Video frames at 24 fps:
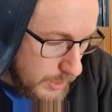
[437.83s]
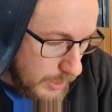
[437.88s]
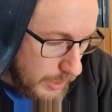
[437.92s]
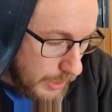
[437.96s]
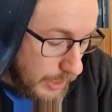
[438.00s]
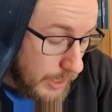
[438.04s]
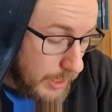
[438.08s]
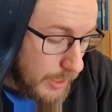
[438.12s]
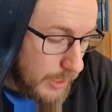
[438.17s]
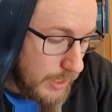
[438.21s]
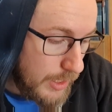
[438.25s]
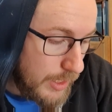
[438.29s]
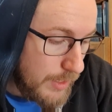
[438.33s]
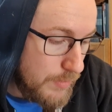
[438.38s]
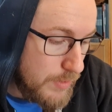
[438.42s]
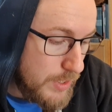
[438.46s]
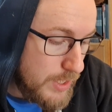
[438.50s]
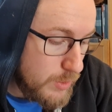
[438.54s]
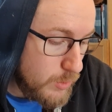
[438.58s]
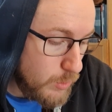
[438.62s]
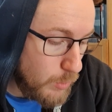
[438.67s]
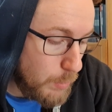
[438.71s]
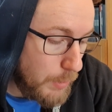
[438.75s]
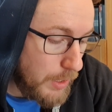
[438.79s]
Ah,
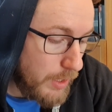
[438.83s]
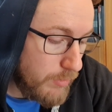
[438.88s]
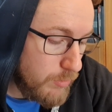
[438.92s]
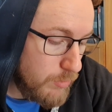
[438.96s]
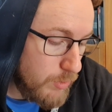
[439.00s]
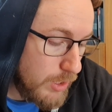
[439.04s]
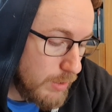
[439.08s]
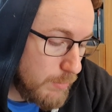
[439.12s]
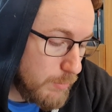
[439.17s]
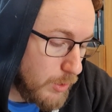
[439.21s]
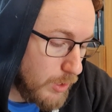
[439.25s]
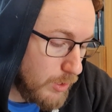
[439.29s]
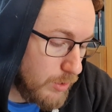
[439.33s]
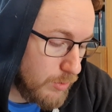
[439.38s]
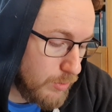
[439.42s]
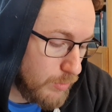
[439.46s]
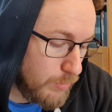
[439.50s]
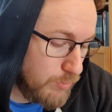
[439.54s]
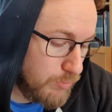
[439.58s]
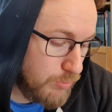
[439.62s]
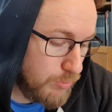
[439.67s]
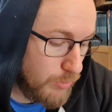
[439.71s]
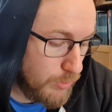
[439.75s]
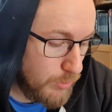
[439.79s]
ils ont prévu un mode
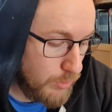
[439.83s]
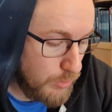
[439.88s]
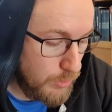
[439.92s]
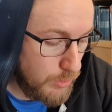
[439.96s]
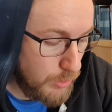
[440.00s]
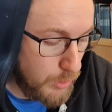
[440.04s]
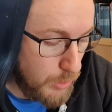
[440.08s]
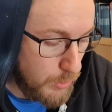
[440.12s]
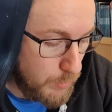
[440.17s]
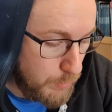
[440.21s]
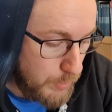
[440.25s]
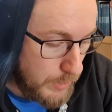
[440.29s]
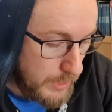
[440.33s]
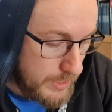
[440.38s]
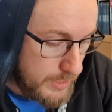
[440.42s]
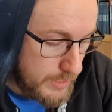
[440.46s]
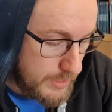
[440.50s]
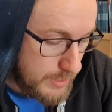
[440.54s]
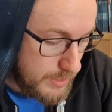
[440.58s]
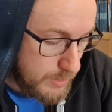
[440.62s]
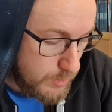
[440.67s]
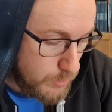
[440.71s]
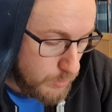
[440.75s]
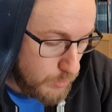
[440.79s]
pour euh,
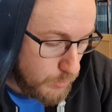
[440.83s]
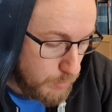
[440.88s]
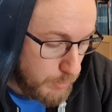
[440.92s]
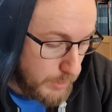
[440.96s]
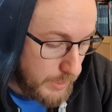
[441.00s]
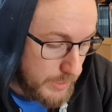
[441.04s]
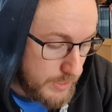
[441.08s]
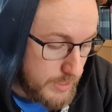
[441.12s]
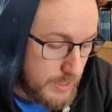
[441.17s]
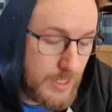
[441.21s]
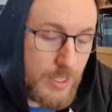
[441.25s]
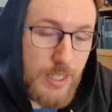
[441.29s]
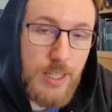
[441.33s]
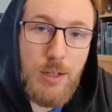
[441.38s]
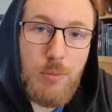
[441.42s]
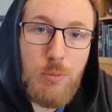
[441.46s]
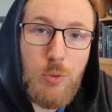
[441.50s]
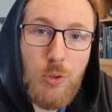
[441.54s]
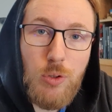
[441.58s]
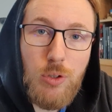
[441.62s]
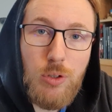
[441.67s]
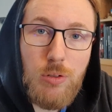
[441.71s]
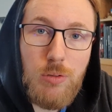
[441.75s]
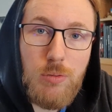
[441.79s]
remplacer le bracelet de la
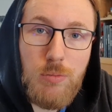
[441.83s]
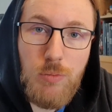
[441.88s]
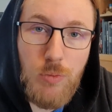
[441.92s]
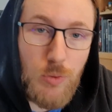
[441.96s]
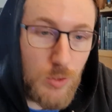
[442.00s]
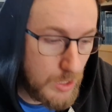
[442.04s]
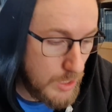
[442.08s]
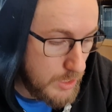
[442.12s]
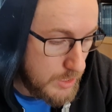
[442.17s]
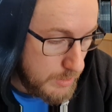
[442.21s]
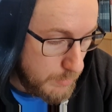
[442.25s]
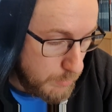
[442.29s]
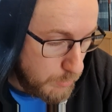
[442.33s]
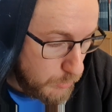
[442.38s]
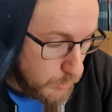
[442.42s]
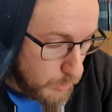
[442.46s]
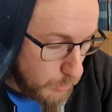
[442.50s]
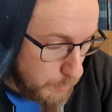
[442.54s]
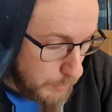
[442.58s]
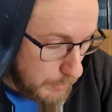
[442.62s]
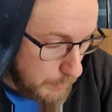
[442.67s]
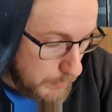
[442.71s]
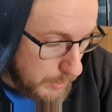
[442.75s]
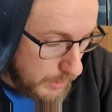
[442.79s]
montre. Donc ça, c'est
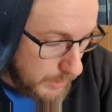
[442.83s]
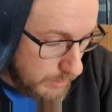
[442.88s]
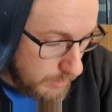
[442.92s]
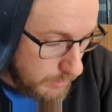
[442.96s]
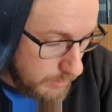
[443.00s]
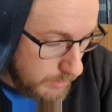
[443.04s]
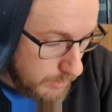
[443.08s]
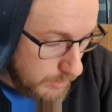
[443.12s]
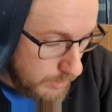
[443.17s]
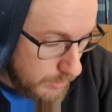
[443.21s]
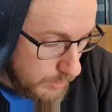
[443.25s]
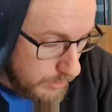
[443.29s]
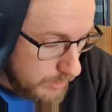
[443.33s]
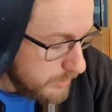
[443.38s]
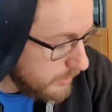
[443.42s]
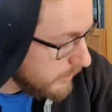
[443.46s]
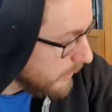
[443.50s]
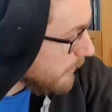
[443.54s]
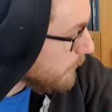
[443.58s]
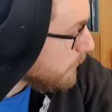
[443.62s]
plutôt pas mal. C'est les